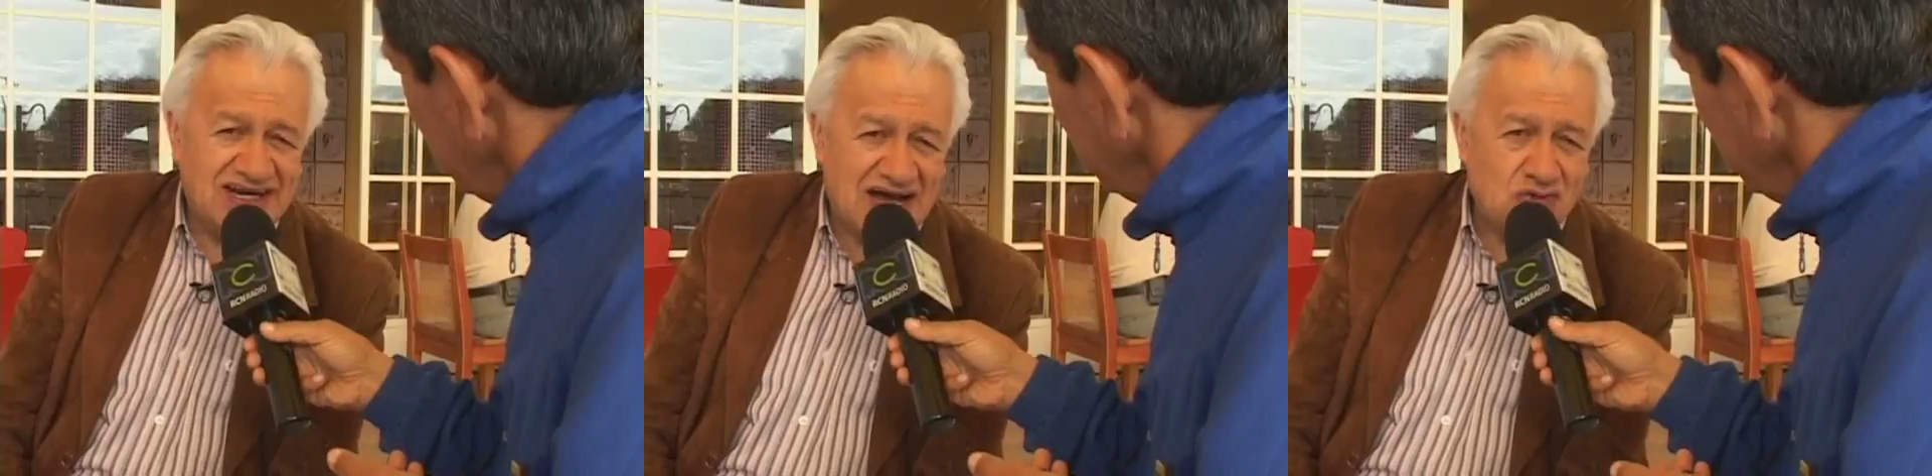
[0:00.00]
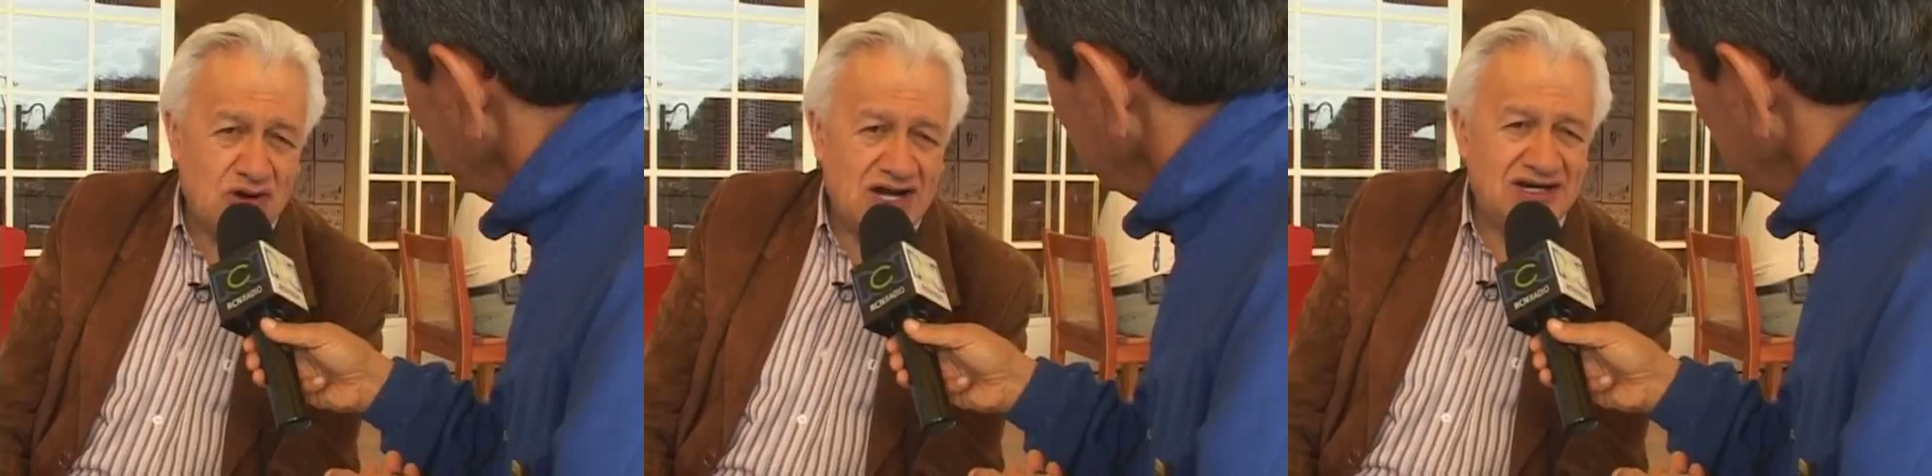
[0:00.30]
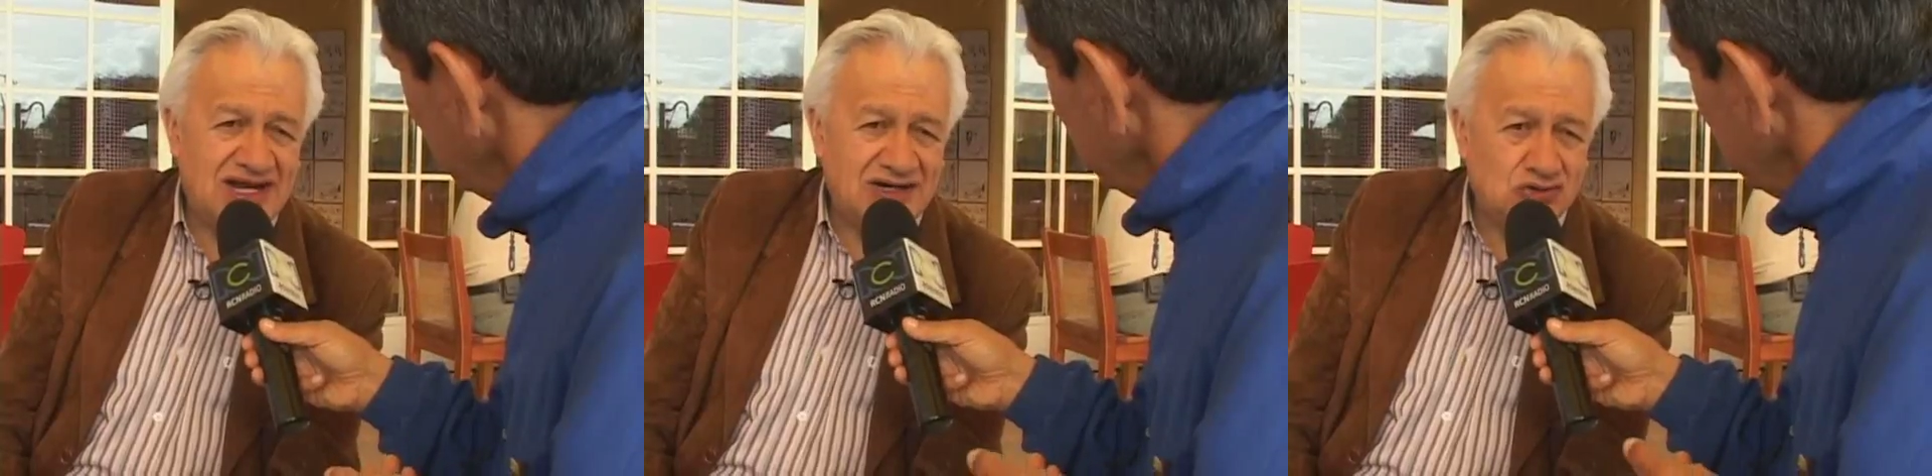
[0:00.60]
agua,
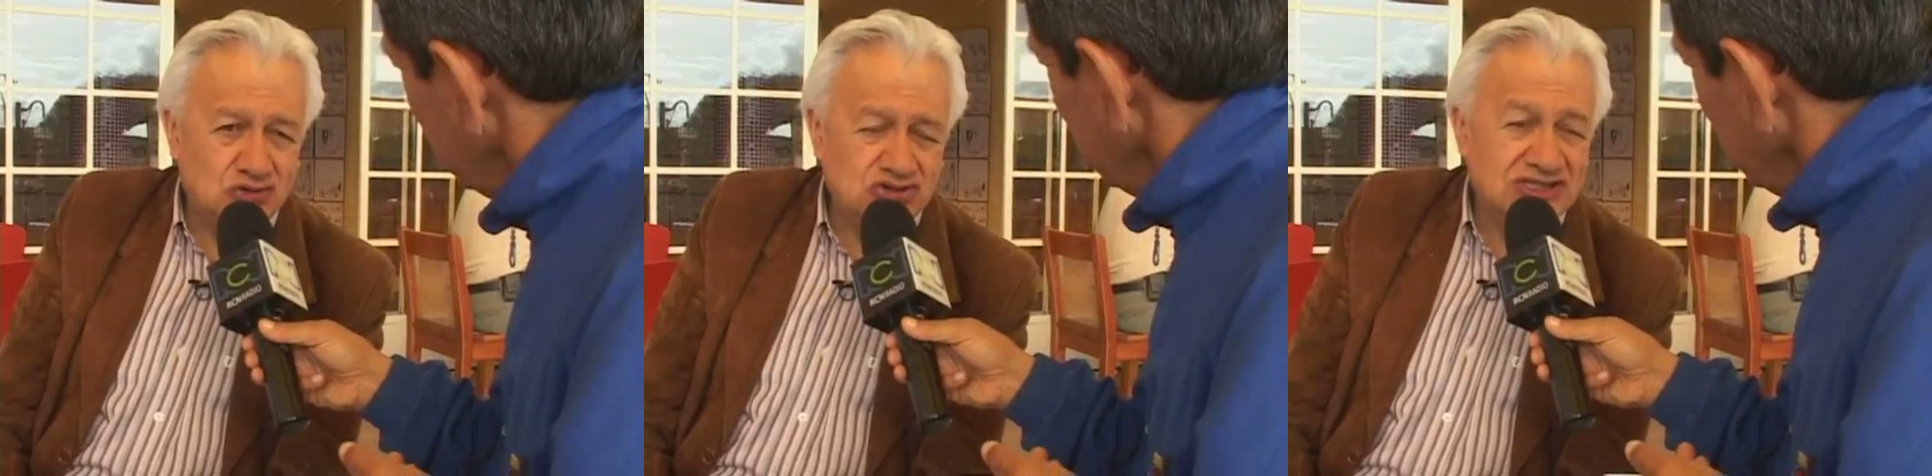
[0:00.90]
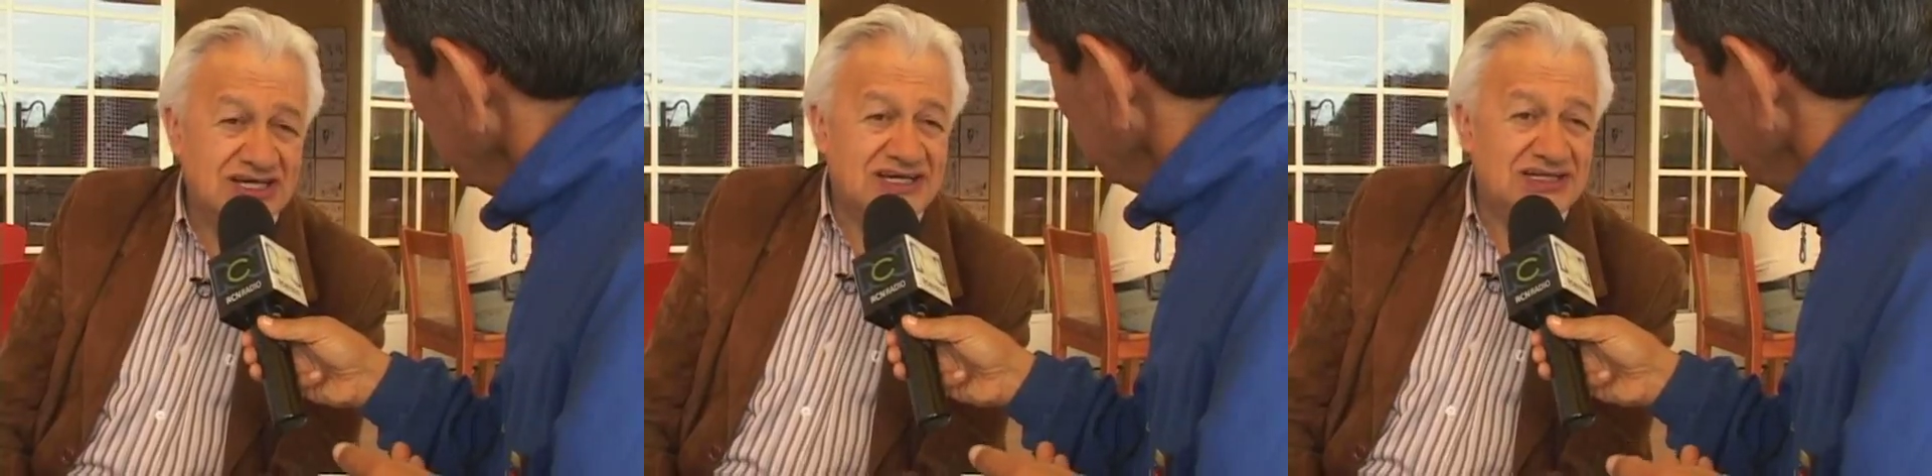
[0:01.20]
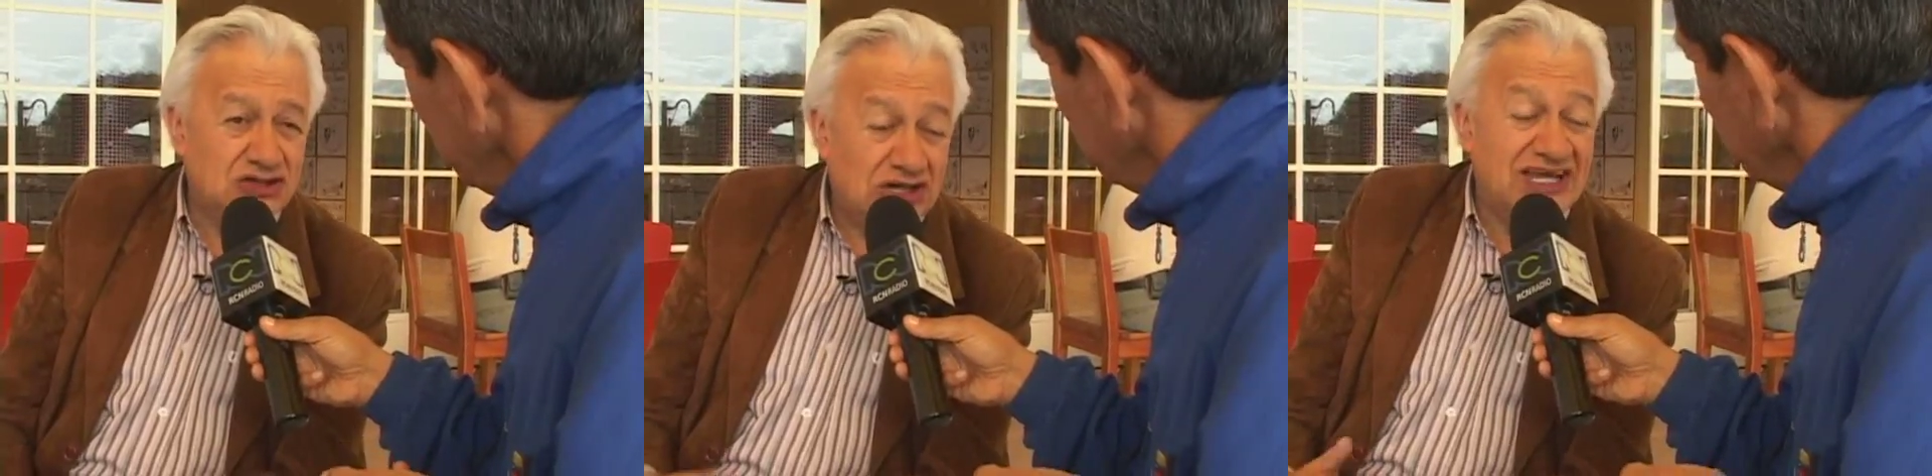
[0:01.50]
la luz,
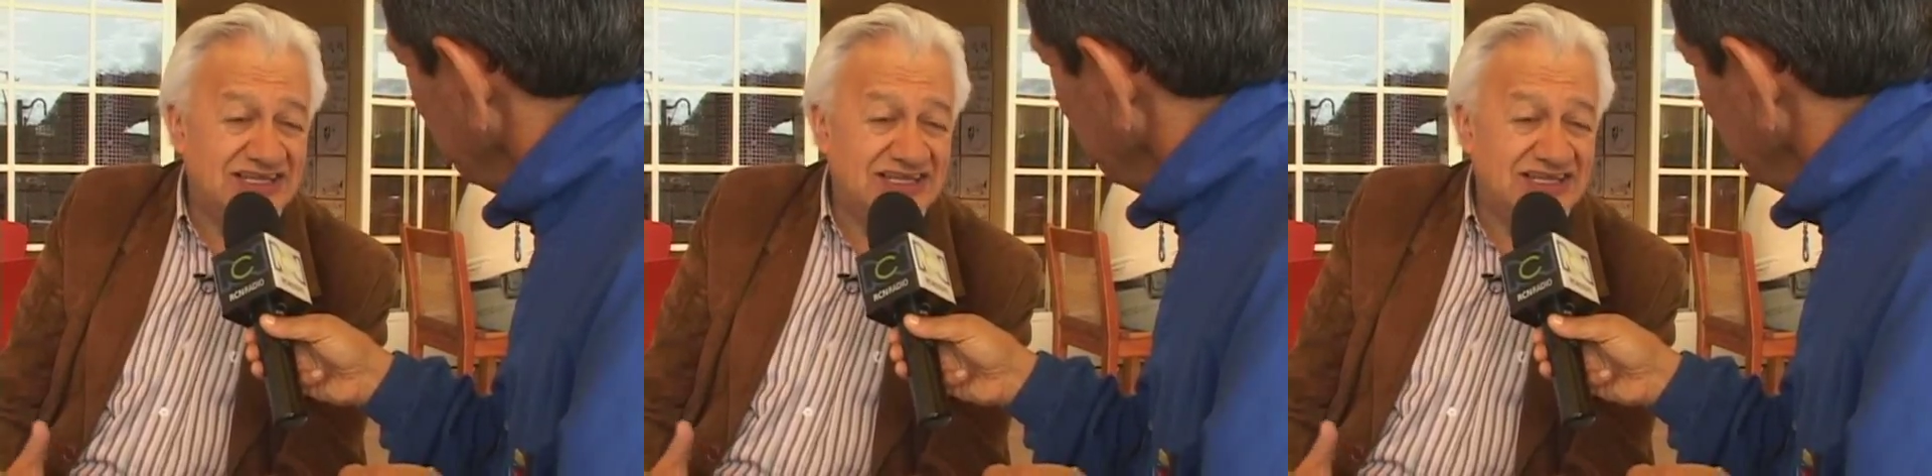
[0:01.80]
el